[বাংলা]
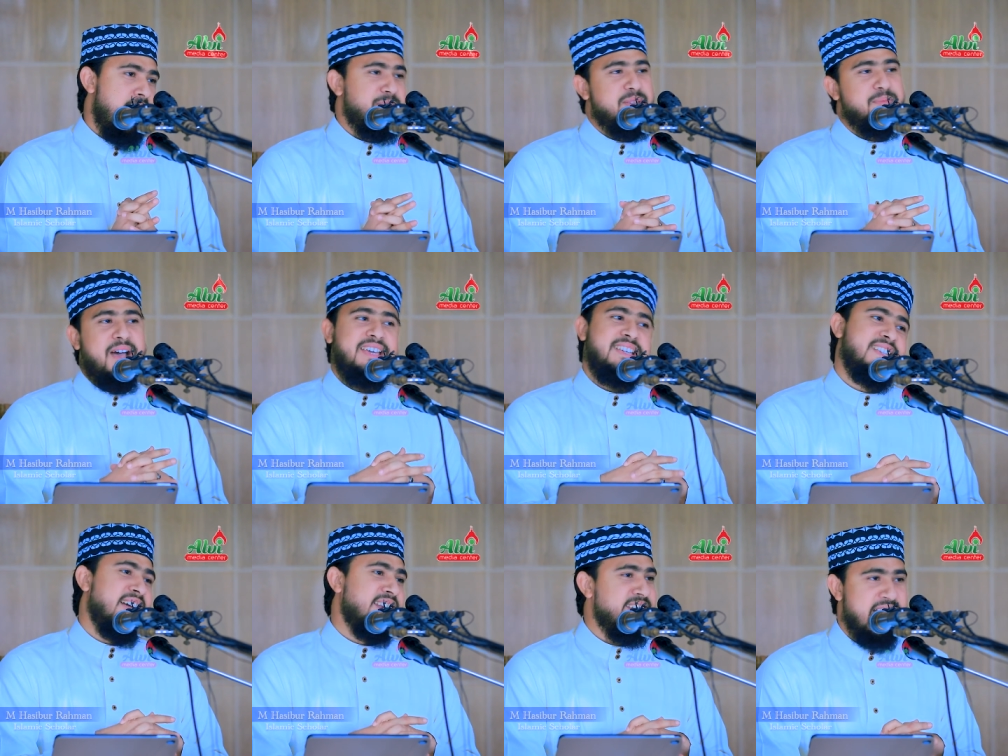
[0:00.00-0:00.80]
আমি ভাই
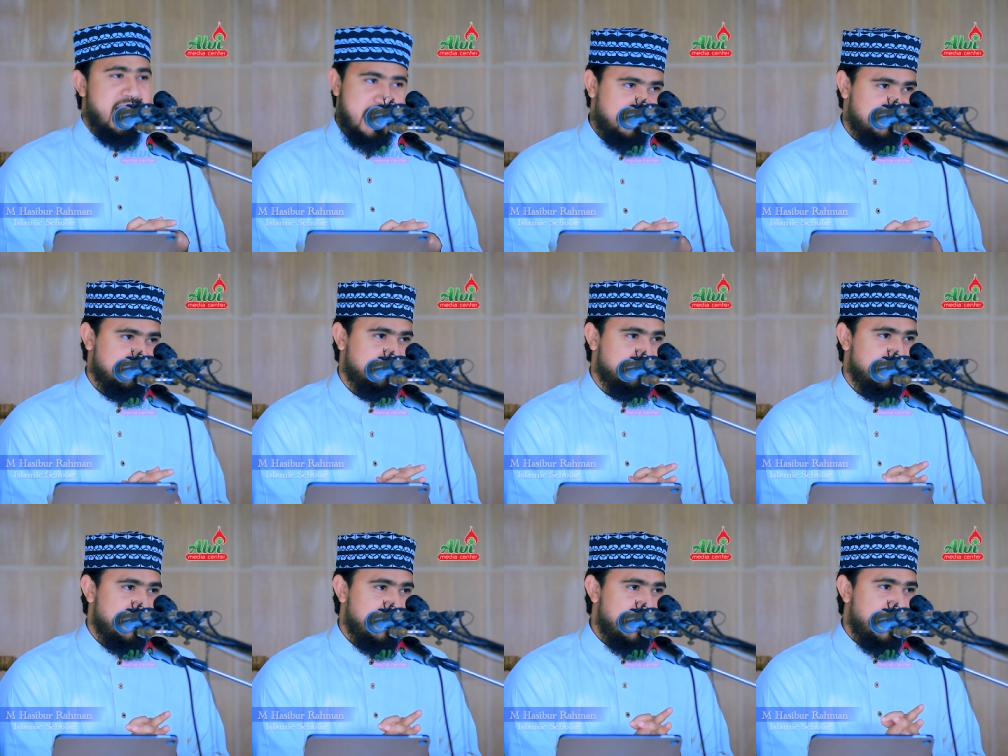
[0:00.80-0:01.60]
জানি না
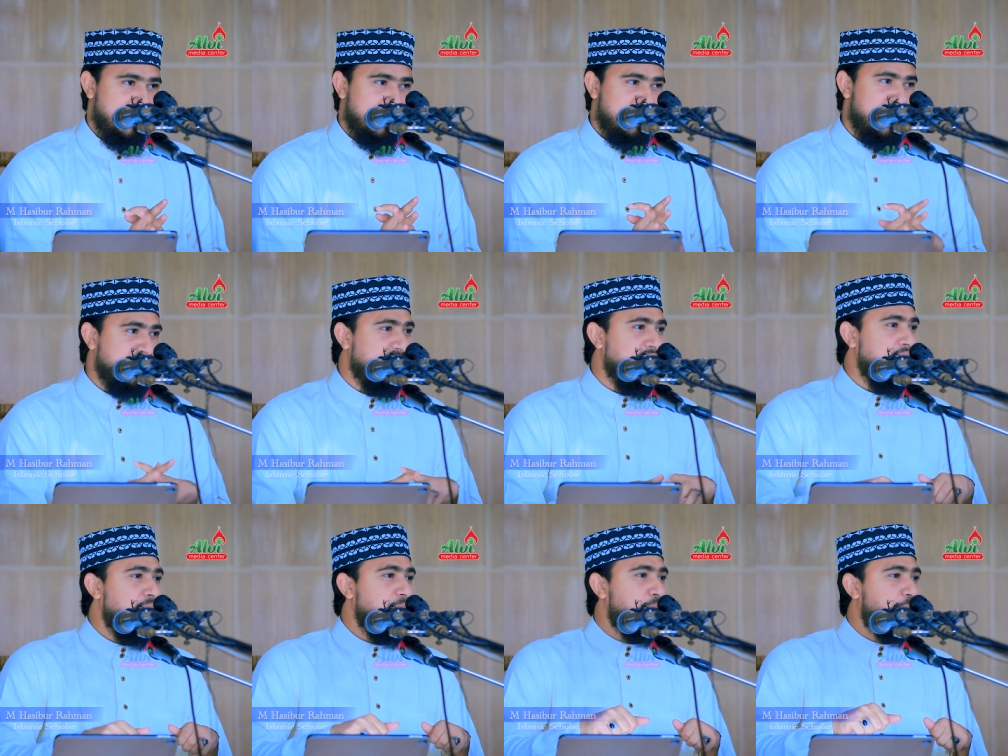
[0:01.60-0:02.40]

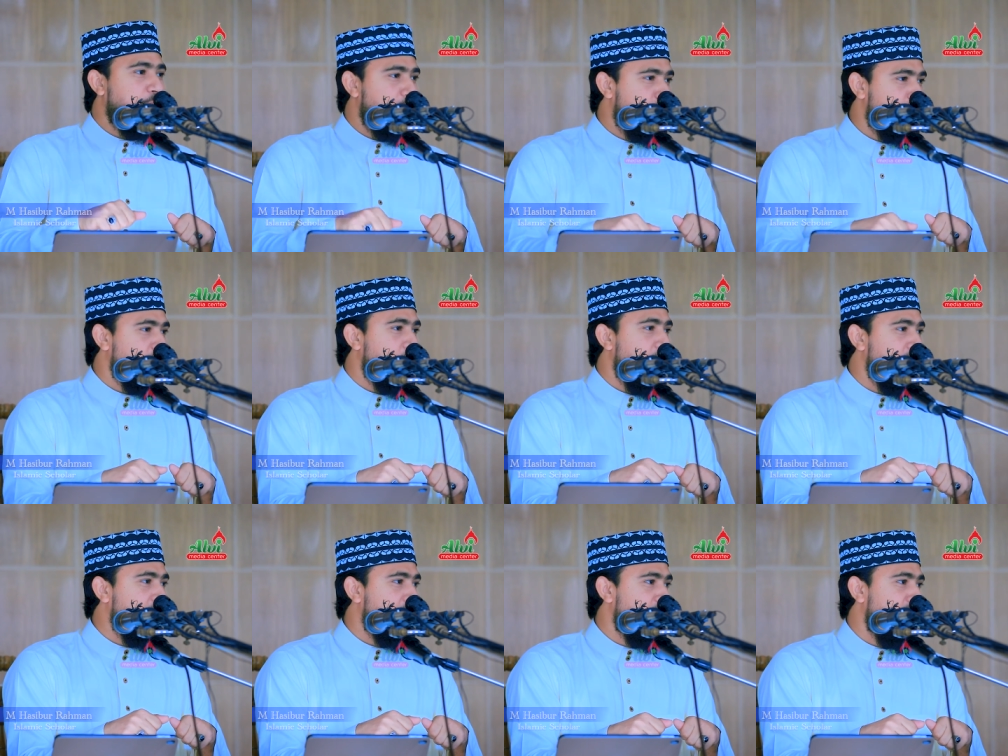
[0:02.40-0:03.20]
নাকি পশু
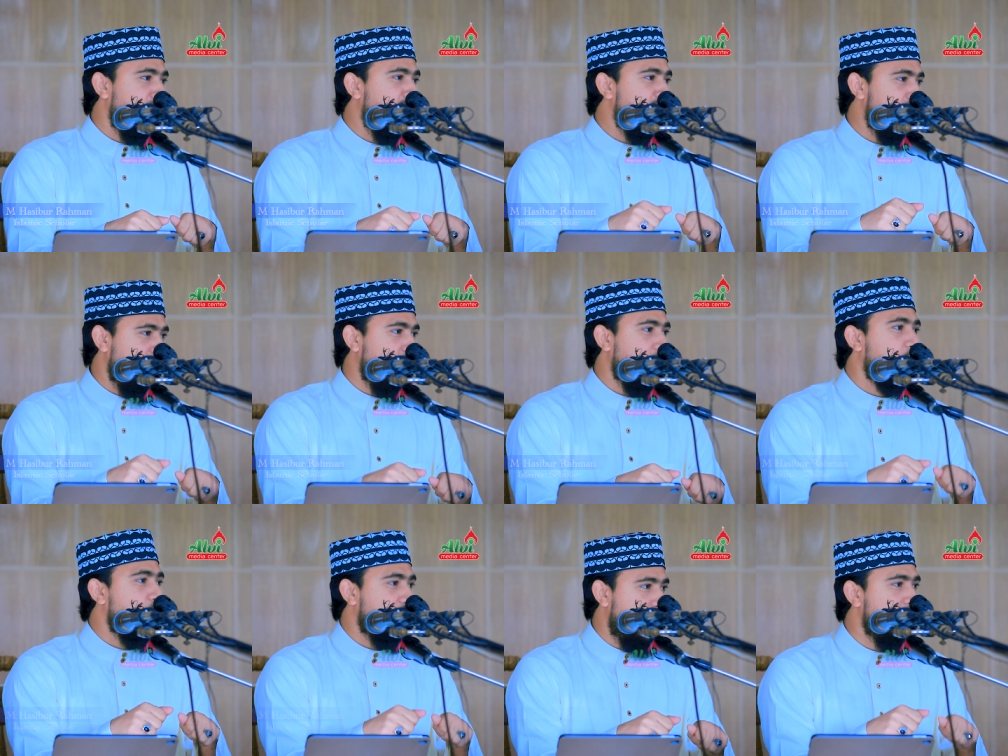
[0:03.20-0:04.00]
জবাই করলে নিজেকে
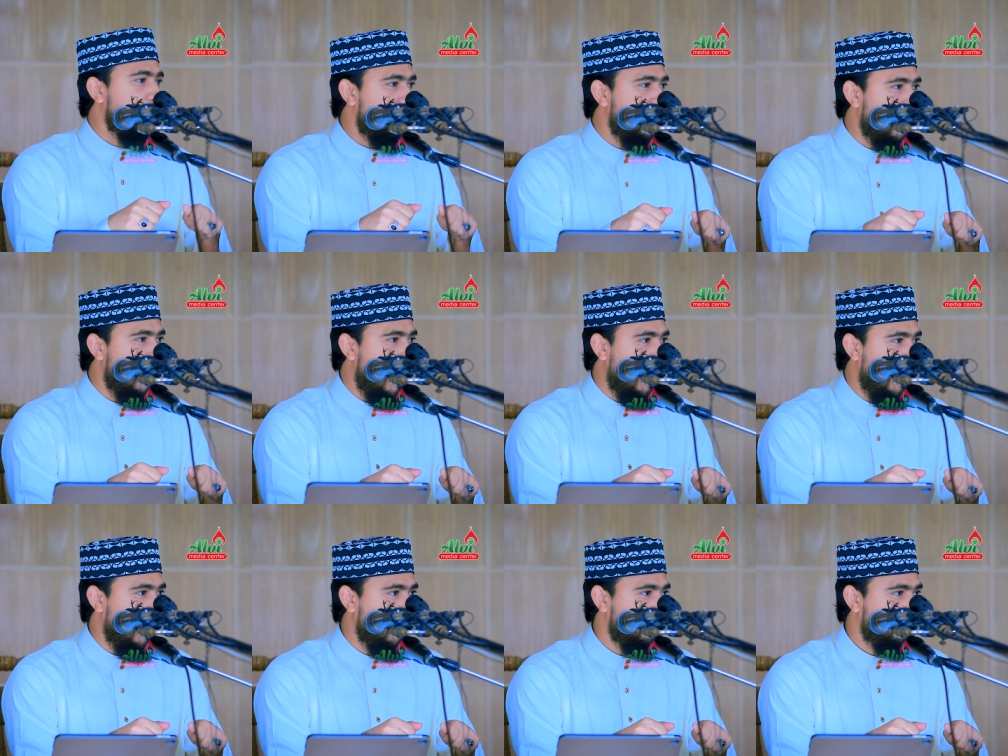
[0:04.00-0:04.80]
কষাই কষাই
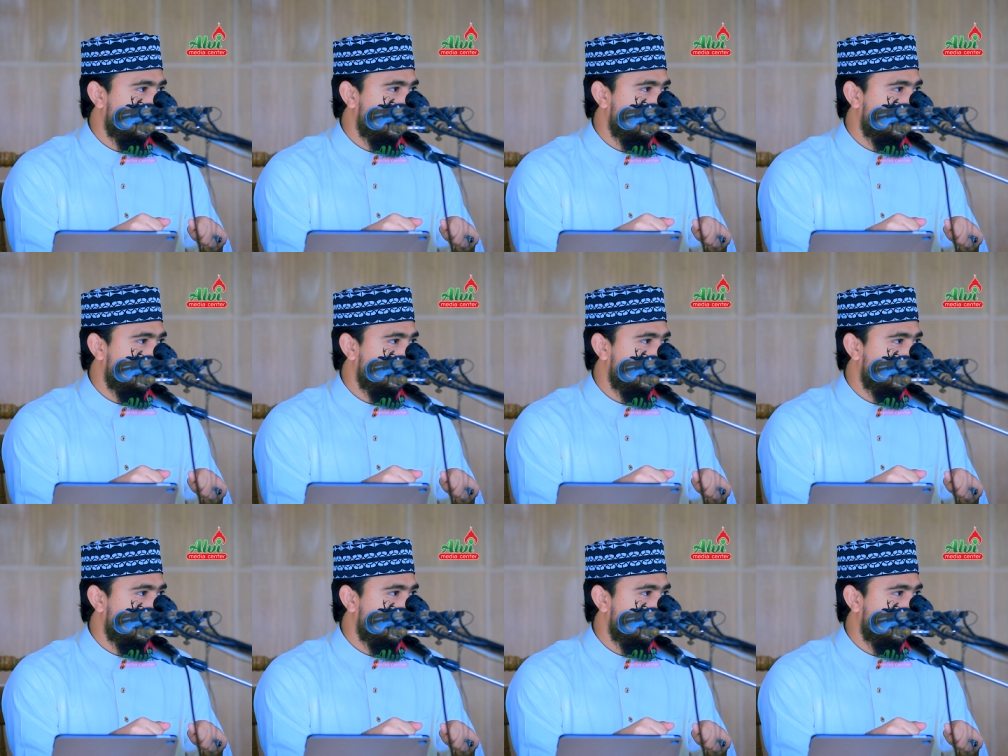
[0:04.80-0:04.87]
লাগে